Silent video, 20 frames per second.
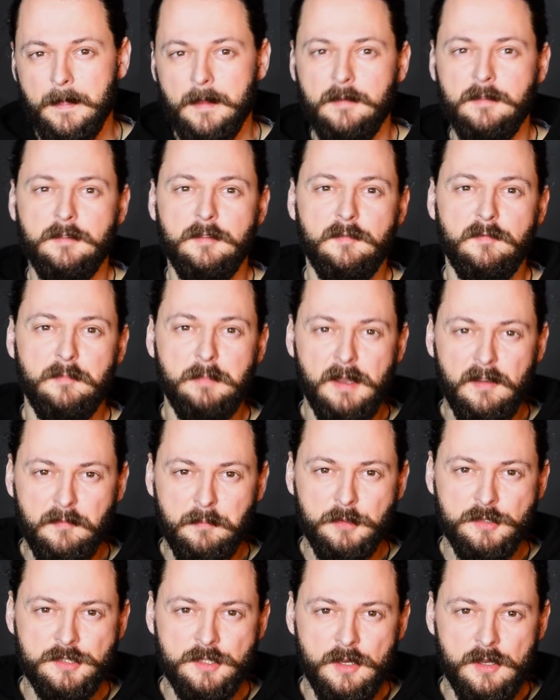E, wbrew
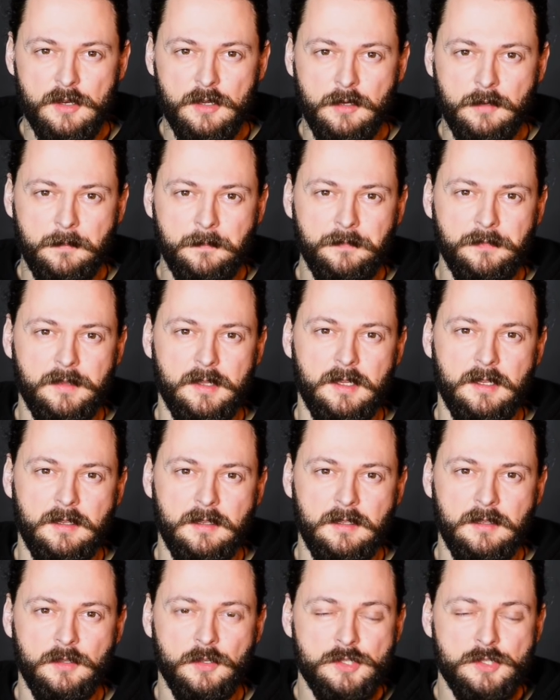pozorom e,